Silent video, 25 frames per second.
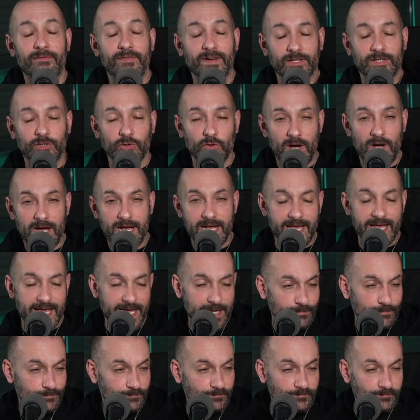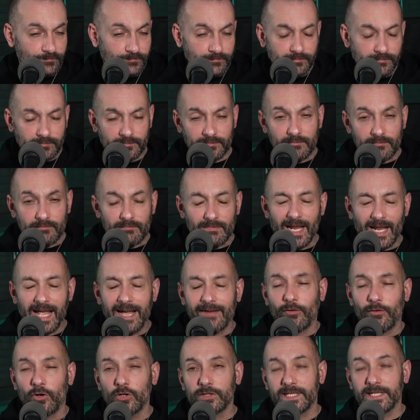ha fatto anche
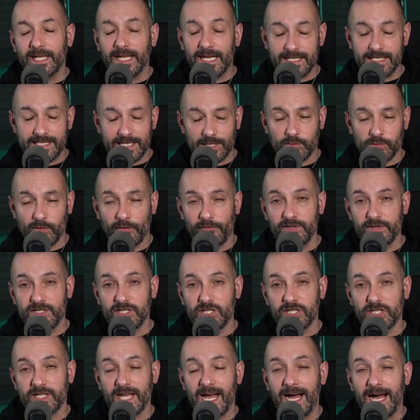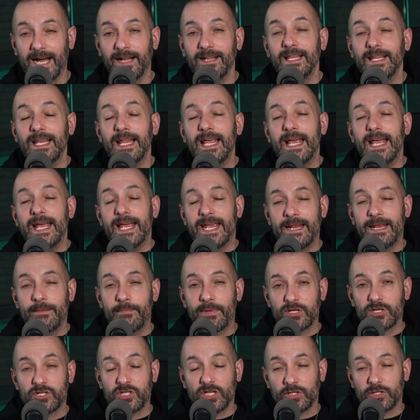a volte grazie alla sua fisicità il
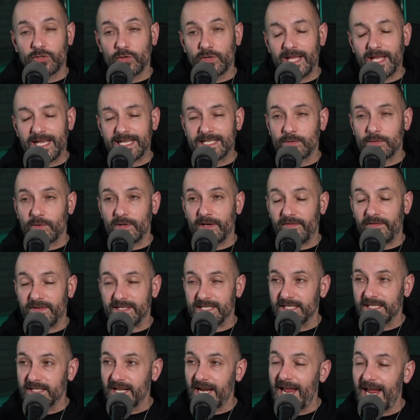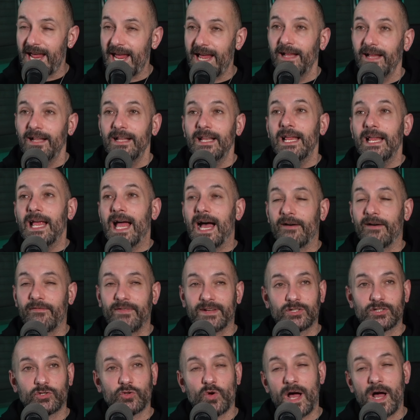braccetto di destra in difesa 3, ha
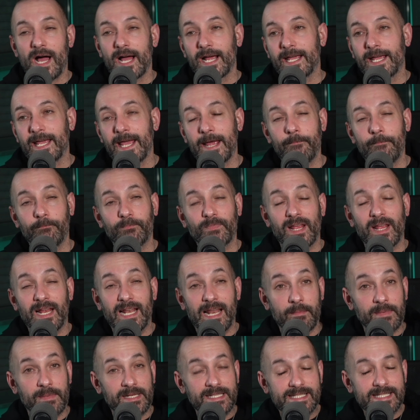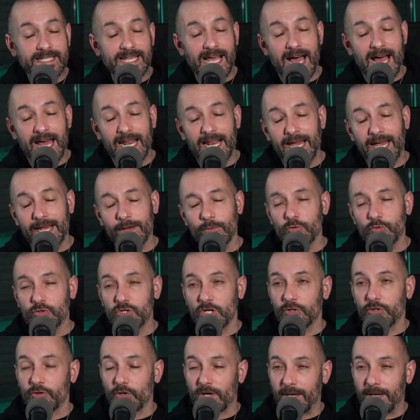fatto anche eh, la mezzala in un
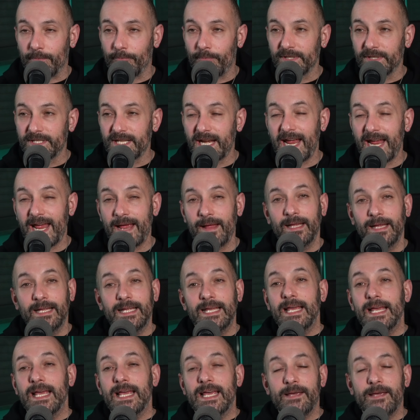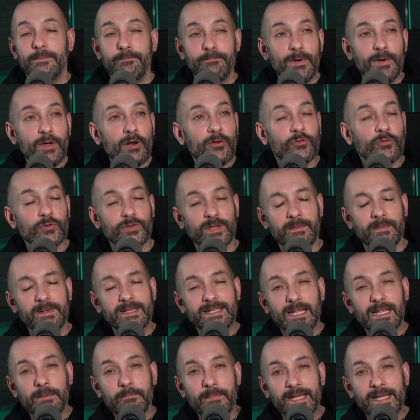centrocampo a 3, però
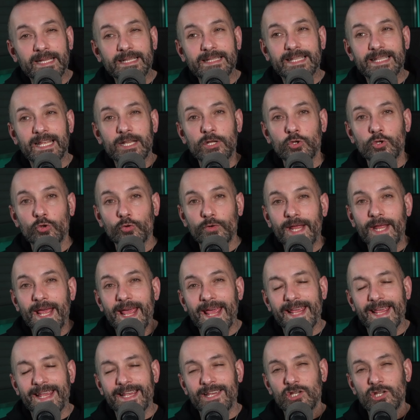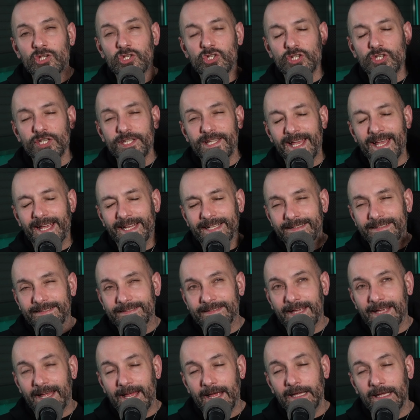fondamentalmente non è
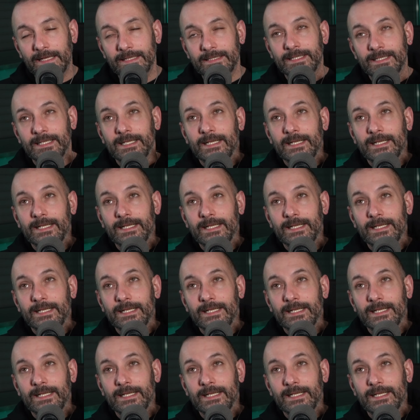incidente